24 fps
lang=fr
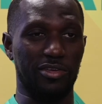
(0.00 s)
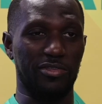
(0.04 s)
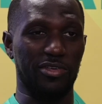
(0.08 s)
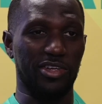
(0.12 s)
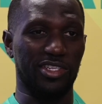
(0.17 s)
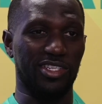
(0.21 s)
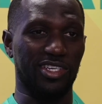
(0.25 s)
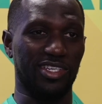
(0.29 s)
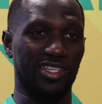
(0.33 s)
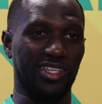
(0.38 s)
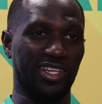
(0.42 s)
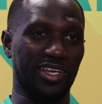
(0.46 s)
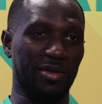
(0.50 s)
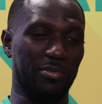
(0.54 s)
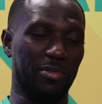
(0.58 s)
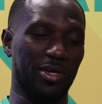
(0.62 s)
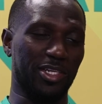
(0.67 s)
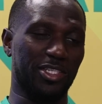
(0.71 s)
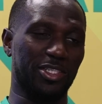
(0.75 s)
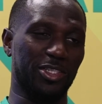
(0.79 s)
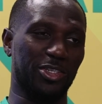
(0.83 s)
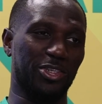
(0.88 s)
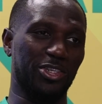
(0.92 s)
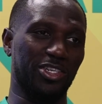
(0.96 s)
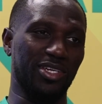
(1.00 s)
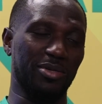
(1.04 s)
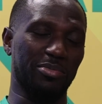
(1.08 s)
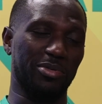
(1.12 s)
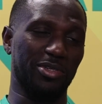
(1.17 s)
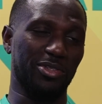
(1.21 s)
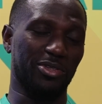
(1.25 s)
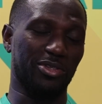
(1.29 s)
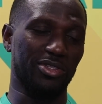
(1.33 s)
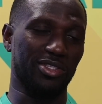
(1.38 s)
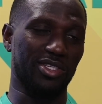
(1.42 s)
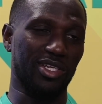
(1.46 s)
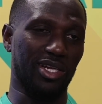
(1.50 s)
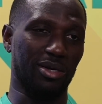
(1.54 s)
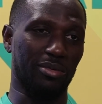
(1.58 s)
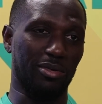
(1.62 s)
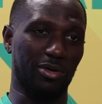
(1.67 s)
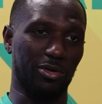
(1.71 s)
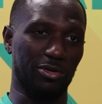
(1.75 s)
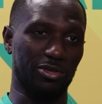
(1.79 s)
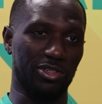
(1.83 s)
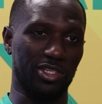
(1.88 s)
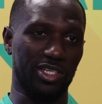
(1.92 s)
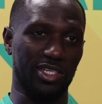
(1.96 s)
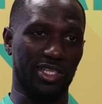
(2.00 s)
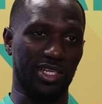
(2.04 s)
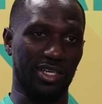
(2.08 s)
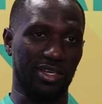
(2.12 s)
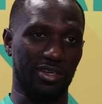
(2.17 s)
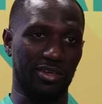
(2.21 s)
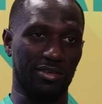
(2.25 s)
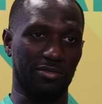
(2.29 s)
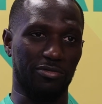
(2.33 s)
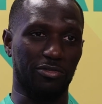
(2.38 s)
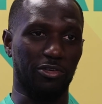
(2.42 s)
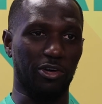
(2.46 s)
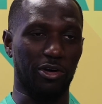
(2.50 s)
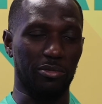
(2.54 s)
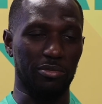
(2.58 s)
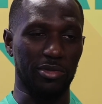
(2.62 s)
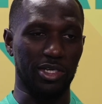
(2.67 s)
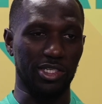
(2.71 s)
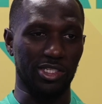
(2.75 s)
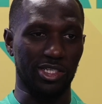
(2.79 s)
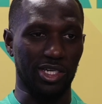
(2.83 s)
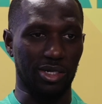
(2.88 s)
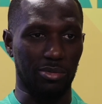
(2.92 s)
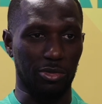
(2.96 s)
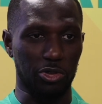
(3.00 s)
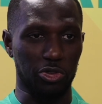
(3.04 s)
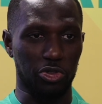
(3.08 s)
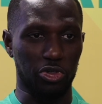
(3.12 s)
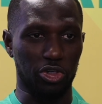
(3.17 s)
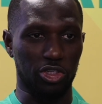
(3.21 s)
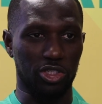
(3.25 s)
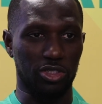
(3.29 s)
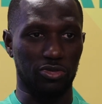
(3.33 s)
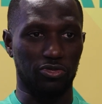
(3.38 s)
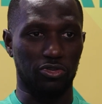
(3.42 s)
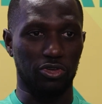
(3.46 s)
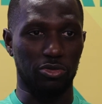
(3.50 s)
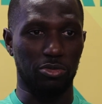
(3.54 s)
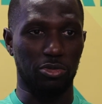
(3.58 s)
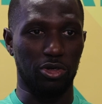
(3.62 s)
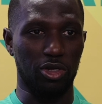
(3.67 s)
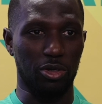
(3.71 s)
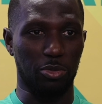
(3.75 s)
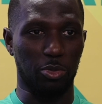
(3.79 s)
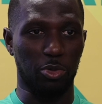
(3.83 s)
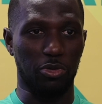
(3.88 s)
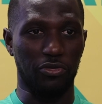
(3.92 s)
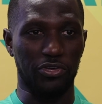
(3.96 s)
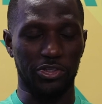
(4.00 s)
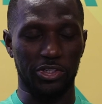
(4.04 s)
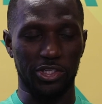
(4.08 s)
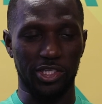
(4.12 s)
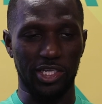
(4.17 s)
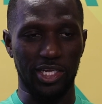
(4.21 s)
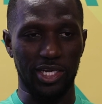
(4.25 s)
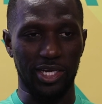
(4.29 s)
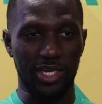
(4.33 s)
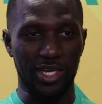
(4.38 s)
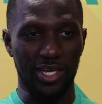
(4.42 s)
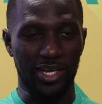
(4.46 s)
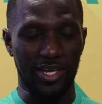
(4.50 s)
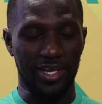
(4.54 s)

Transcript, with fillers: adversaire très particulier parce que c'est là-bas où j'ai été formé, c'est là-bas où je suis sorti footballeur professionnel.